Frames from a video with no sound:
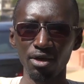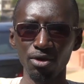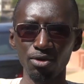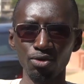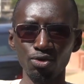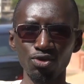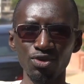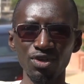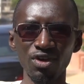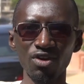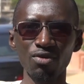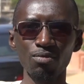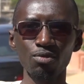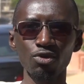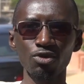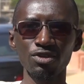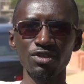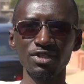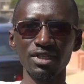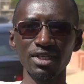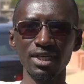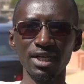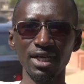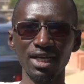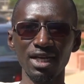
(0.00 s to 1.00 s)
Nous avons
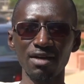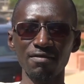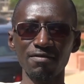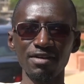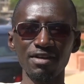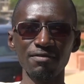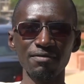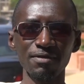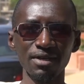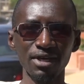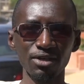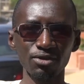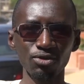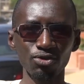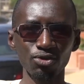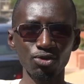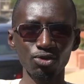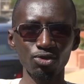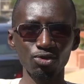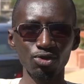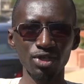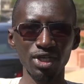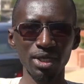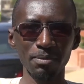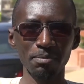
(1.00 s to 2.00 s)
procédé à la
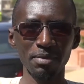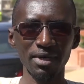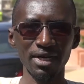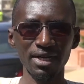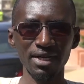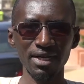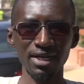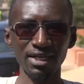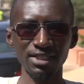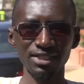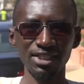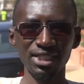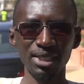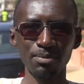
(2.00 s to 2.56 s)
vérification des parrainages